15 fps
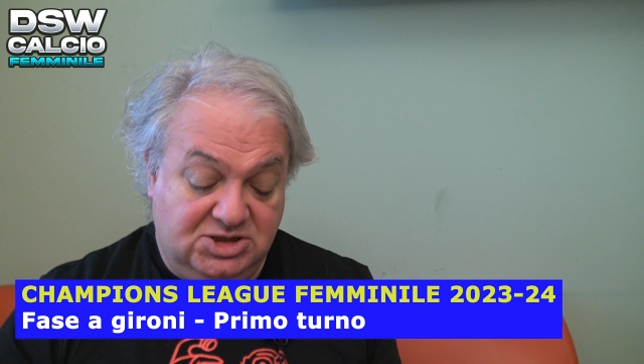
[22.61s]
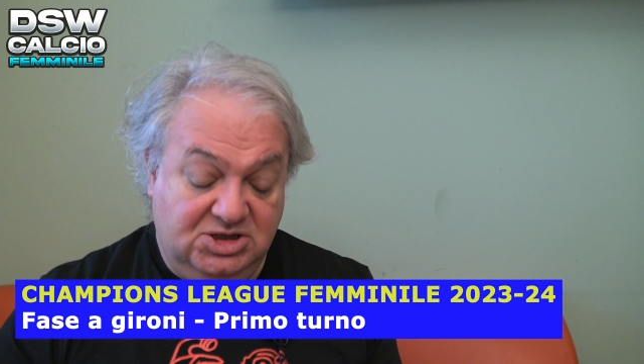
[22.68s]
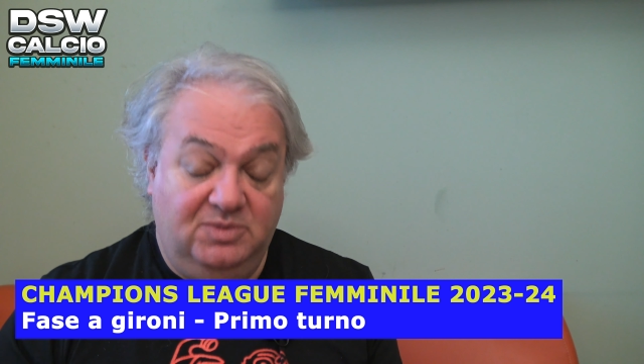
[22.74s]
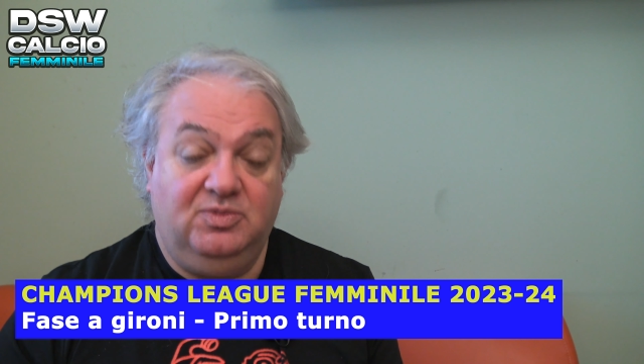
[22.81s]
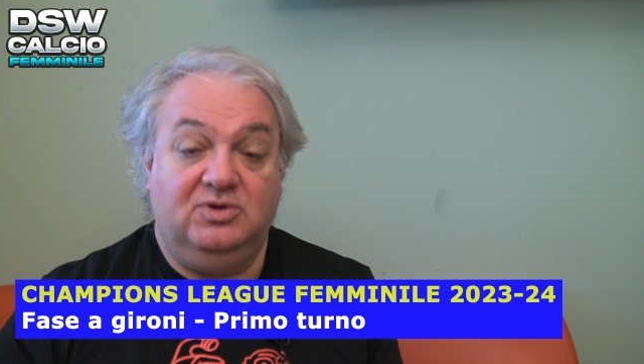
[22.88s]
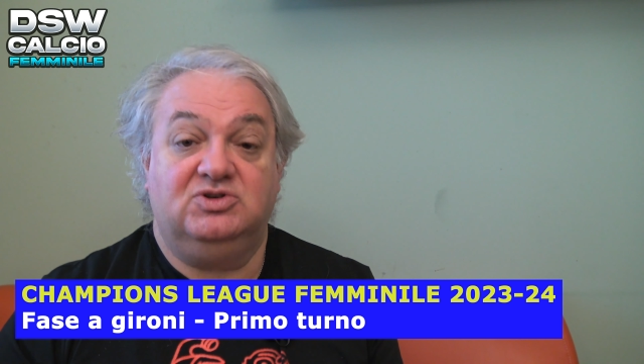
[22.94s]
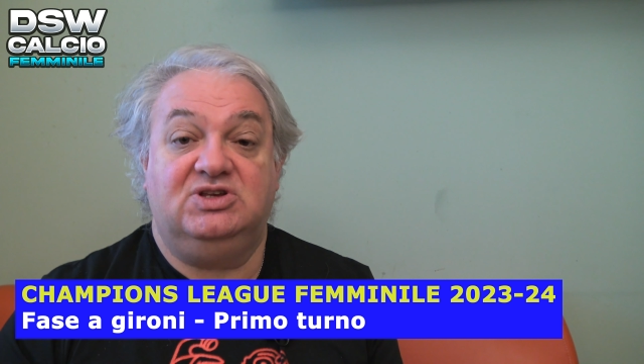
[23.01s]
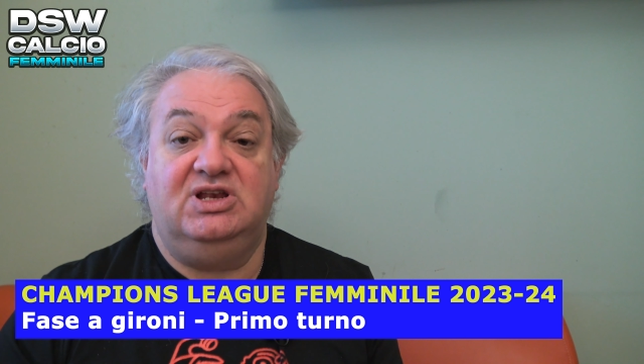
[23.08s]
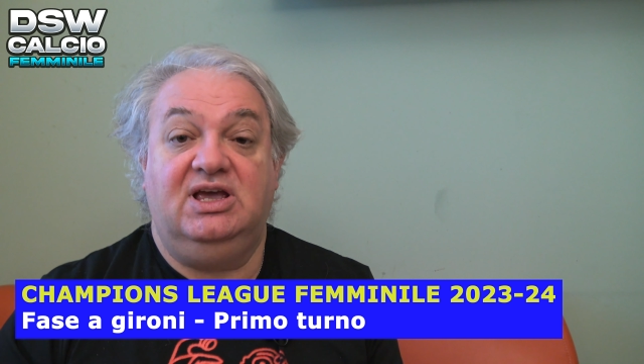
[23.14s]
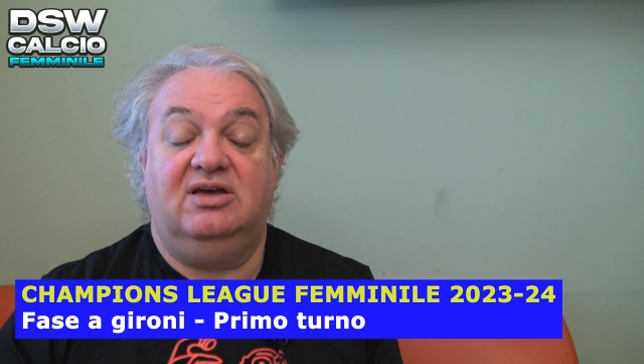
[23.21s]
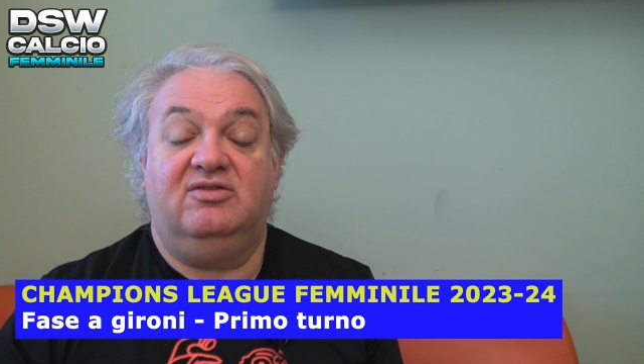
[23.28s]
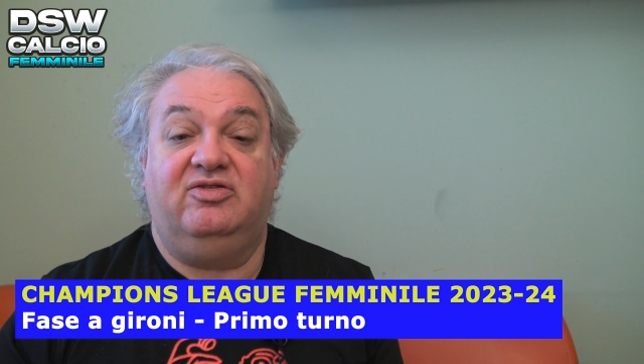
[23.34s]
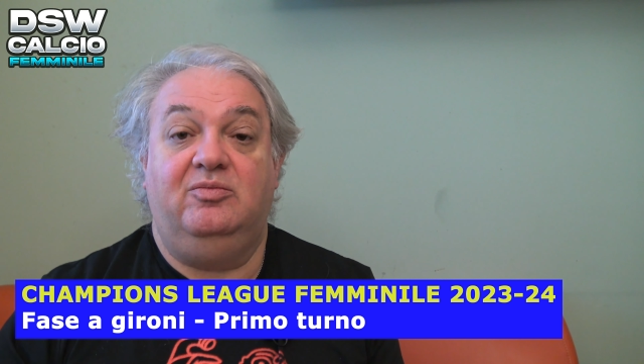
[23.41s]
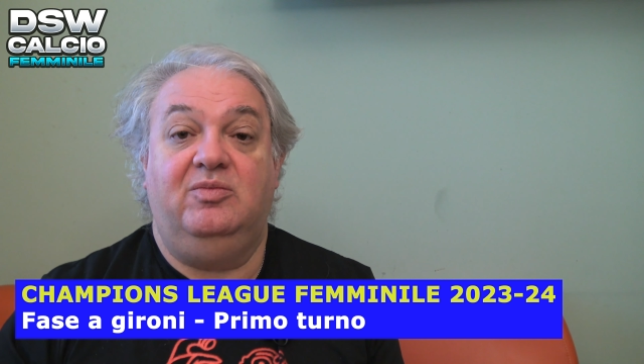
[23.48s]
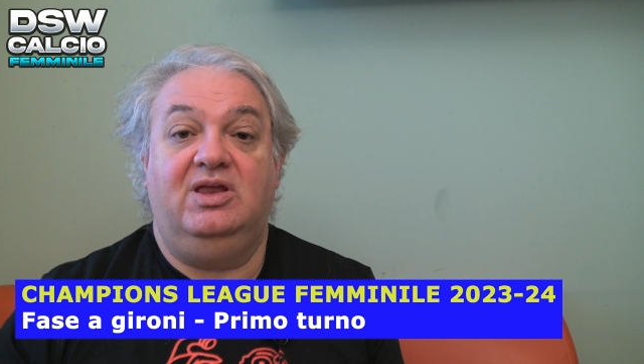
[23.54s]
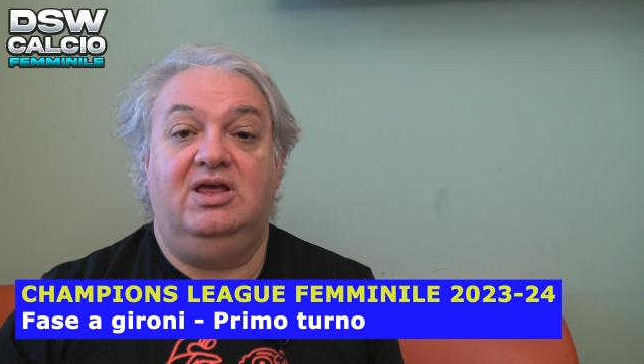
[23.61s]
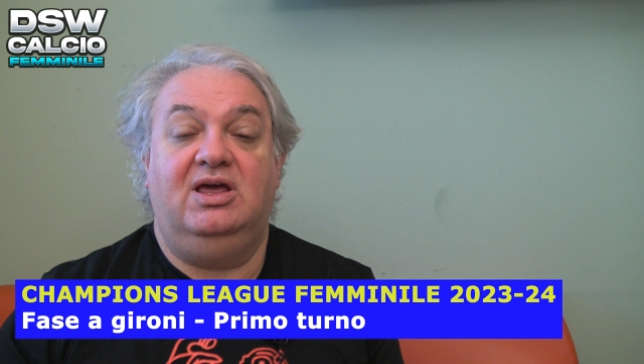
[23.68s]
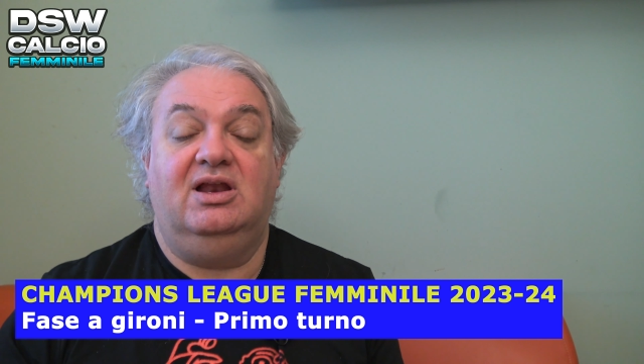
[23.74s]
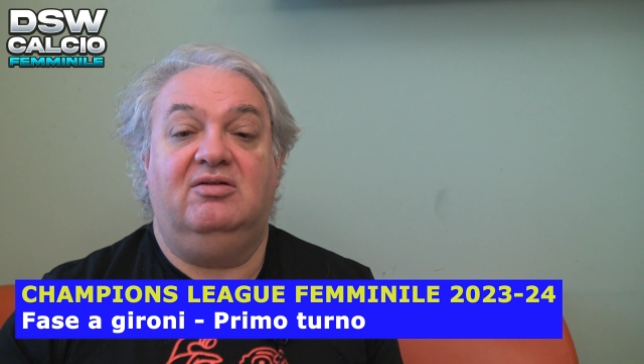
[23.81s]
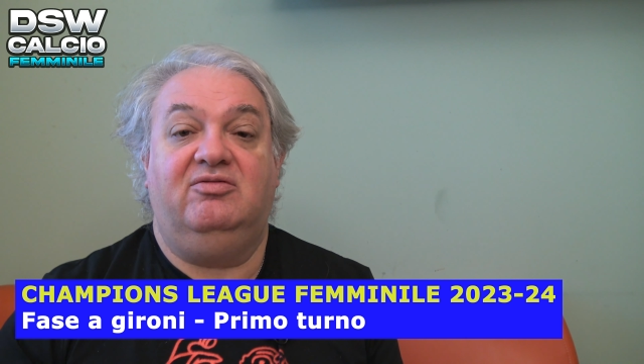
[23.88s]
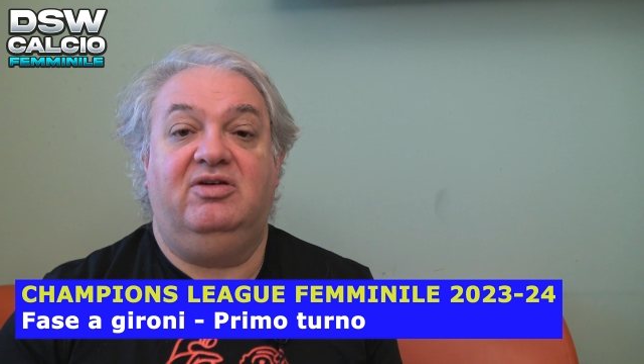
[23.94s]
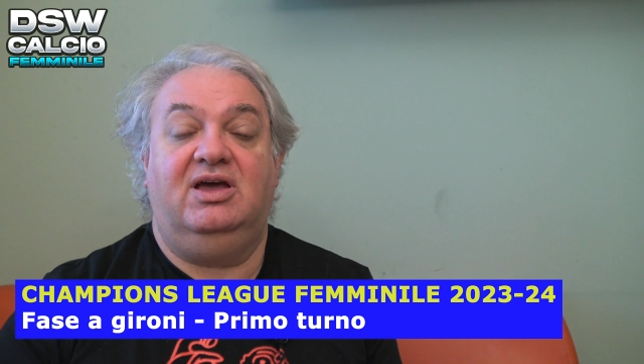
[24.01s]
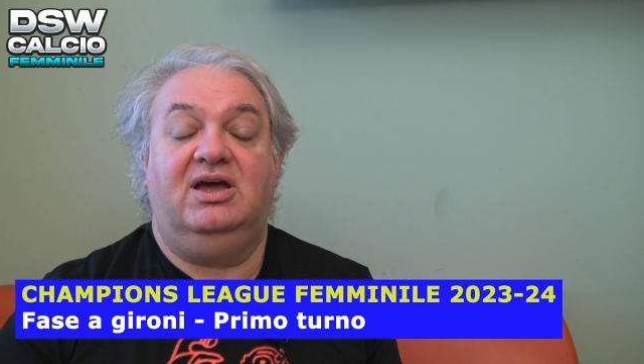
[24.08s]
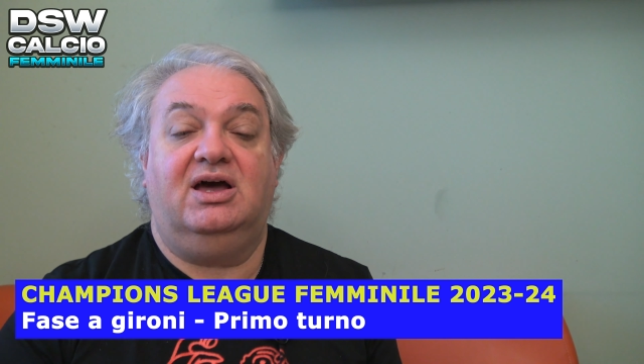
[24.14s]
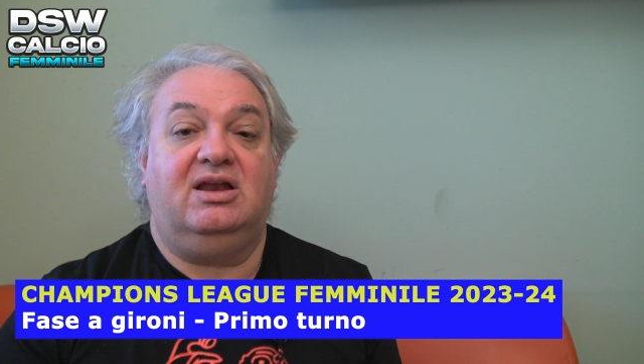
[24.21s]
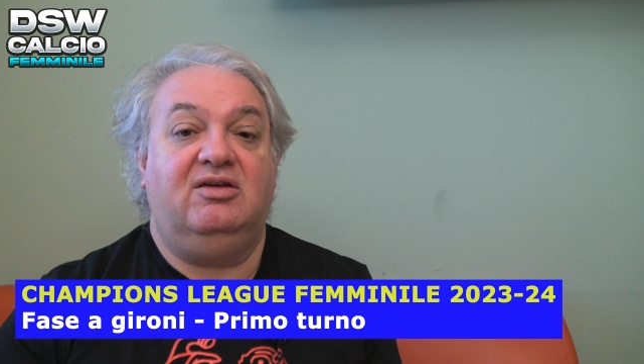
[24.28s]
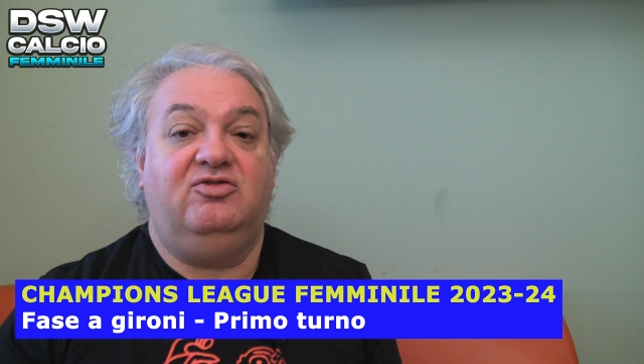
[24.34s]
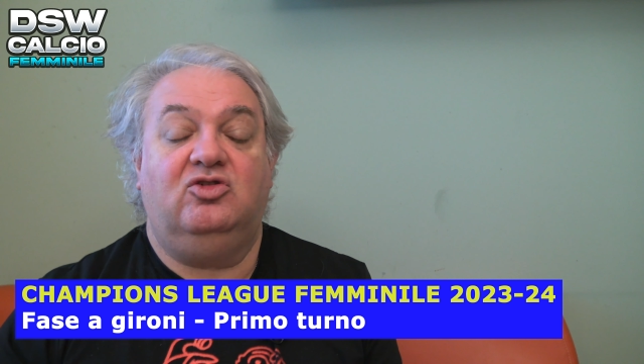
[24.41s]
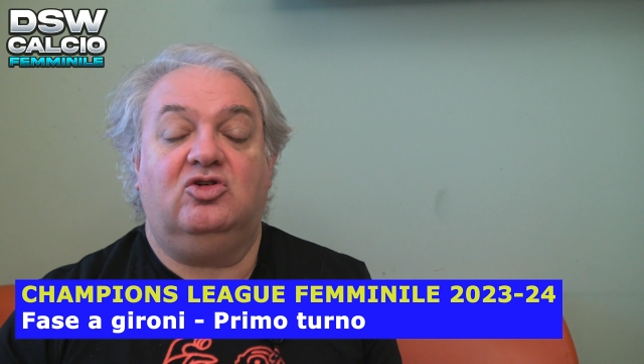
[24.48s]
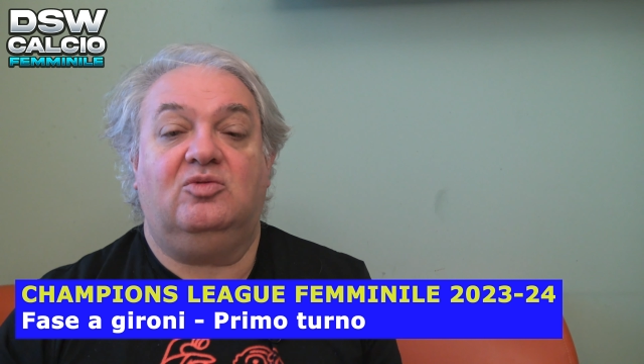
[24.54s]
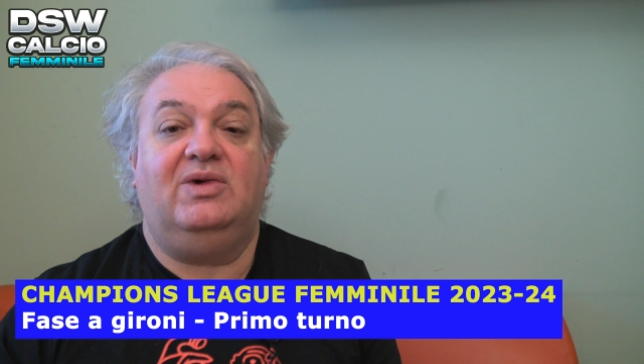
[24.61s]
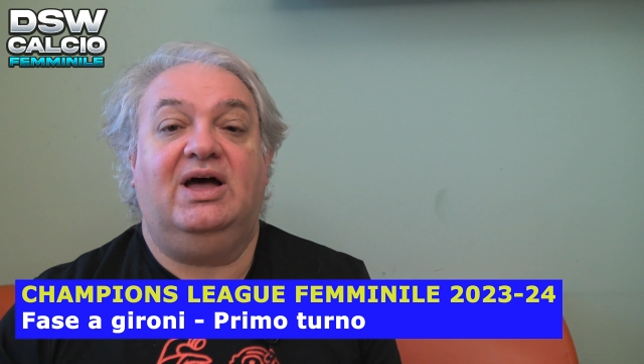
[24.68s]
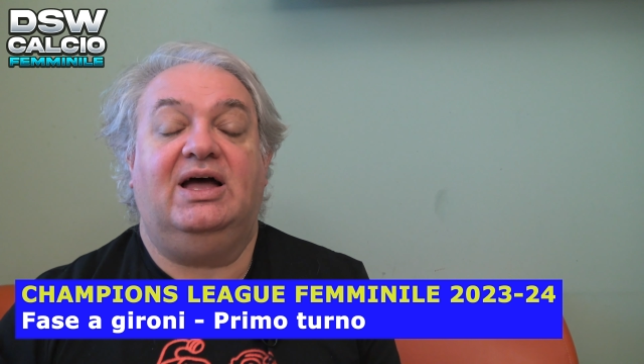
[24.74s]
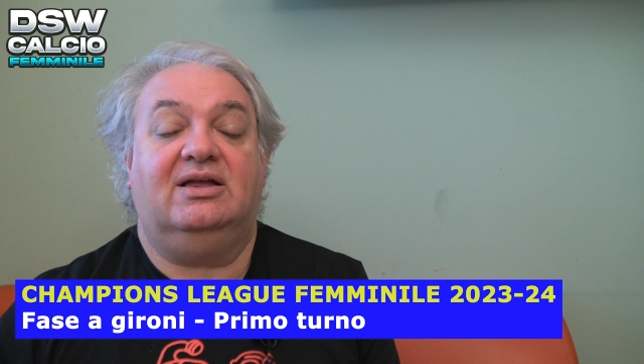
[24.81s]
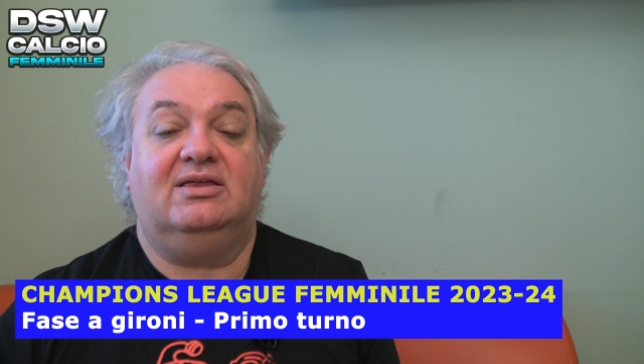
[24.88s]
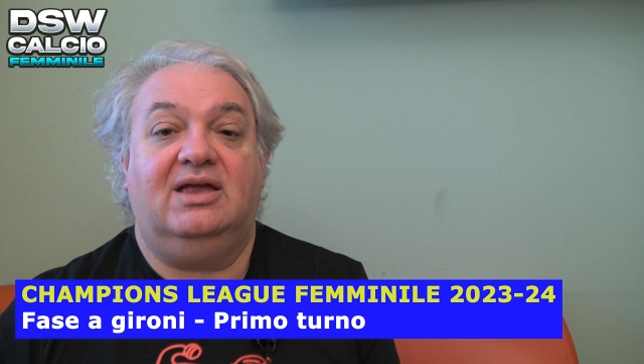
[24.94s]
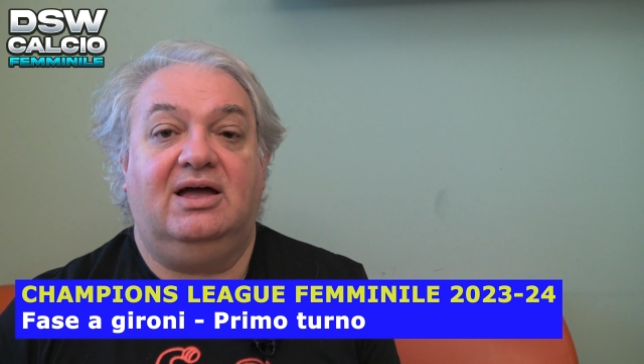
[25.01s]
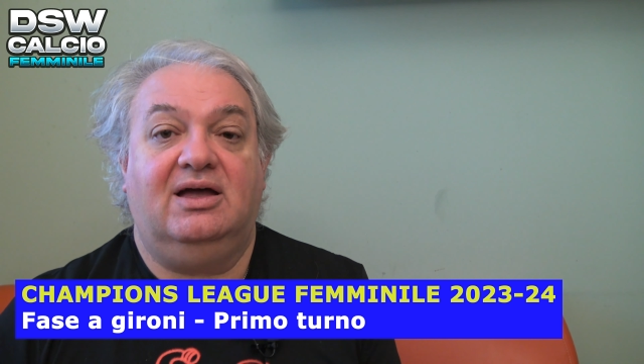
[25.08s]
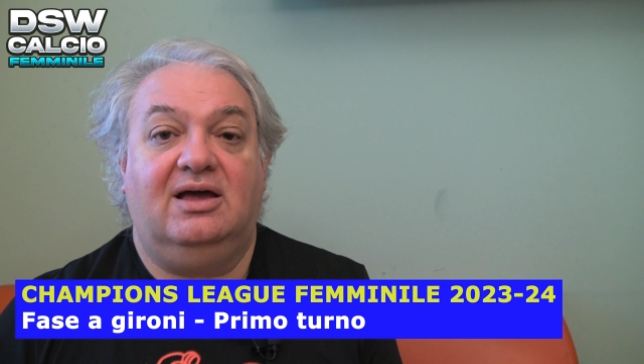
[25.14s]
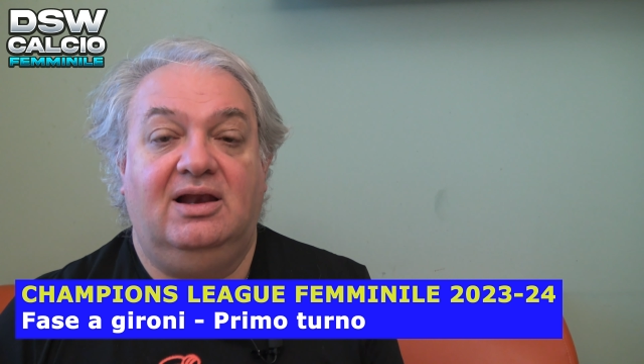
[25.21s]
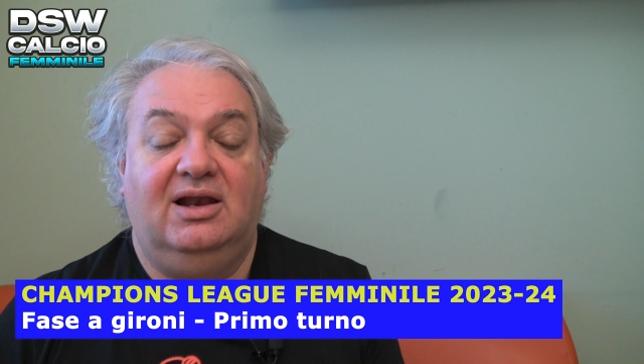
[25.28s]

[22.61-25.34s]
Champions League femminile venga riformata,